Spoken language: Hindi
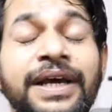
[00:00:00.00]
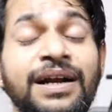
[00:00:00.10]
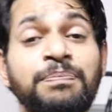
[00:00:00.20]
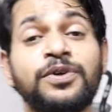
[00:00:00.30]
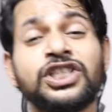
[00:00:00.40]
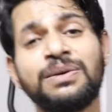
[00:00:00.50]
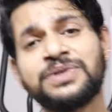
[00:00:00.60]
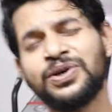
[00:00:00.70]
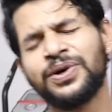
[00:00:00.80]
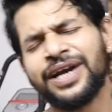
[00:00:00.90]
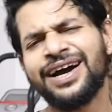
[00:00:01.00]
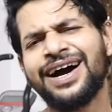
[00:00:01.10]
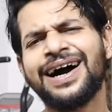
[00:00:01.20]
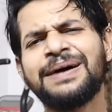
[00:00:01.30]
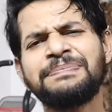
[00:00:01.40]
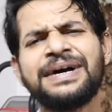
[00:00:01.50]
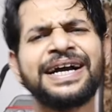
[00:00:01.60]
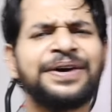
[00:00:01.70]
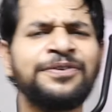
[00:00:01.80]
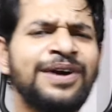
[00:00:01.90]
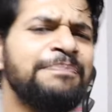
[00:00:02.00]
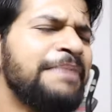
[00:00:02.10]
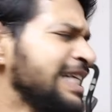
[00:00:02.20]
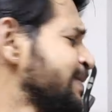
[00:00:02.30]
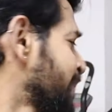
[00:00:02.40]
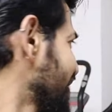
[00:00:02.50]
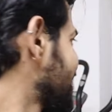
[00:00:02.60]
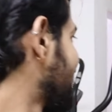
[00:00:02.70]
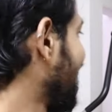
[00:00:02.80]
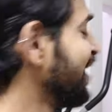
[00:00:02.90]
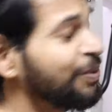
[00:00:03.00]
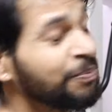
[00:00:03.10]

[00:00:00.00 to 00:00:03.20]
मेरा पुशअप्स हो गया अब मैं करूँगा बेंच प्रेस आई